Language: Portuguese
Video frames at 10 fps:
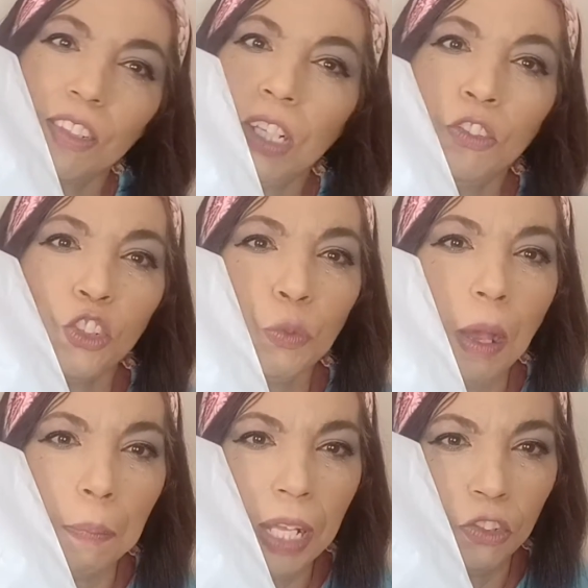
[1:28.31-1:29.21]
eles tinham
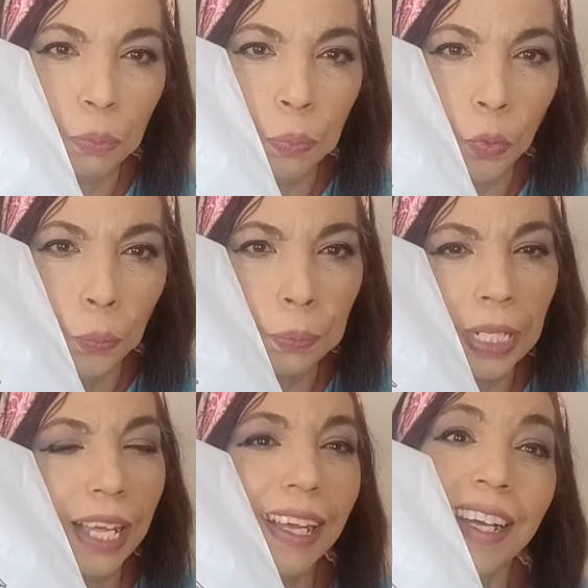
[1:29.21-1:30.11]
uma Boop
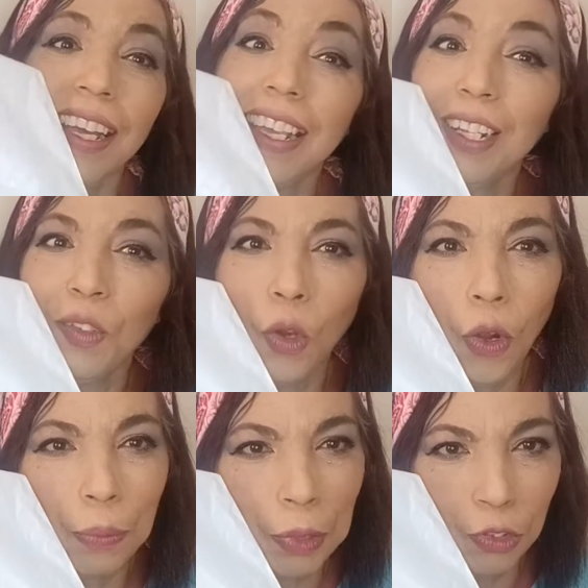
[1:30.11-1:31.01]
lá
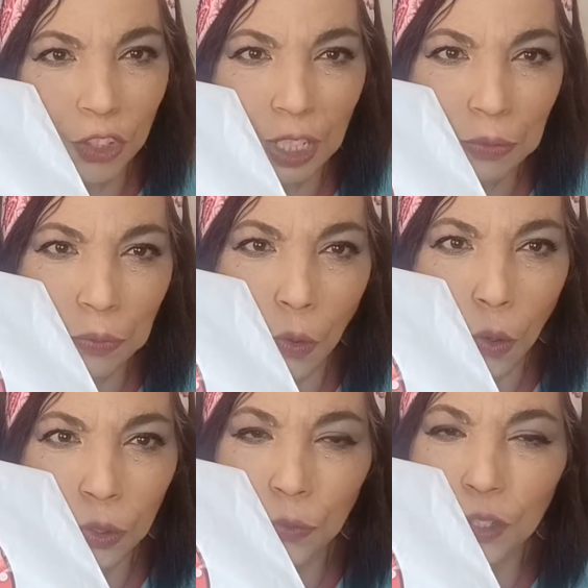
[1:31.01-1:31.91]
enorme. Eu tirei
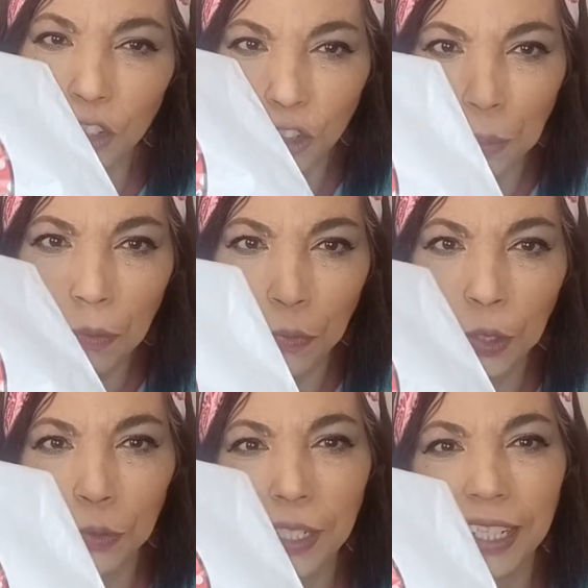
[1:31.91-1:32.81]
foto, vou deixar uma
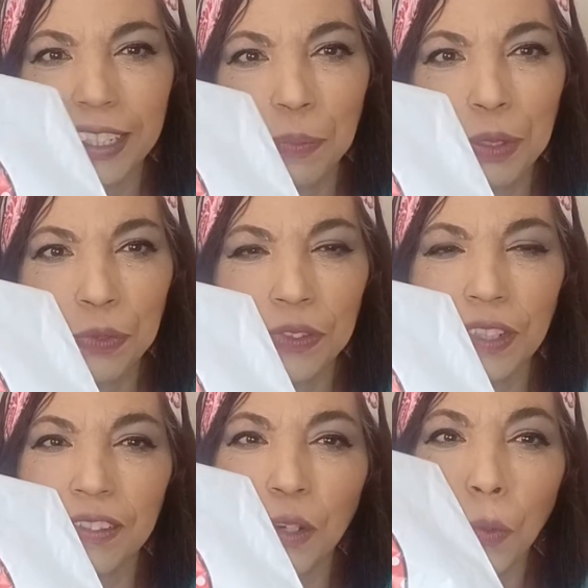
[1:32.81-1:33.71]
foto dela aqui pra
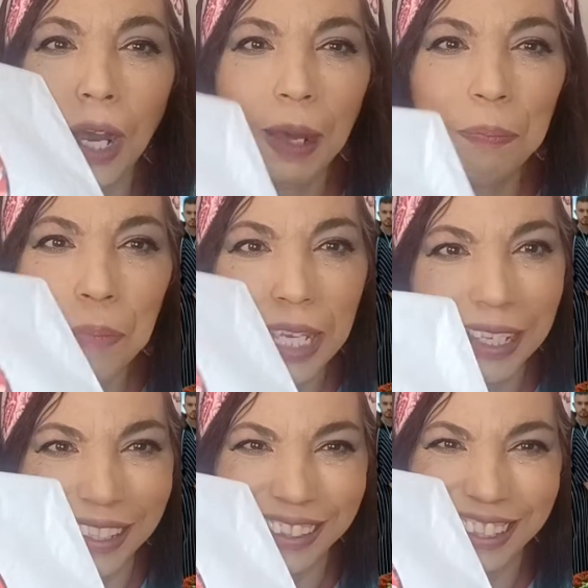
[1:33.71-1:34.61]
vocês. Eu
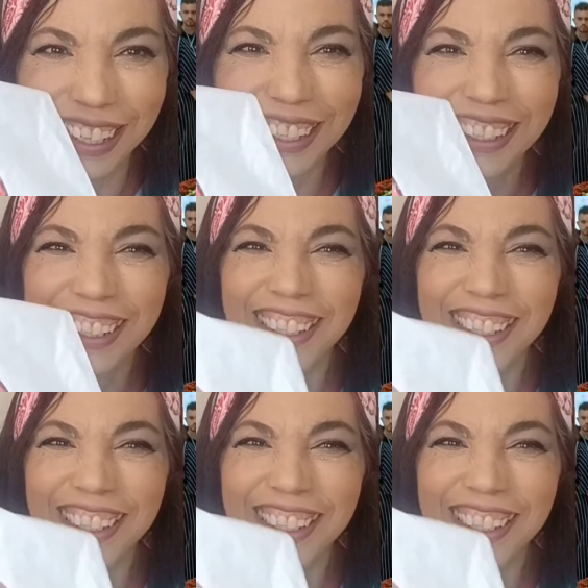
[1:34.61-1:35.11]
amei, tá?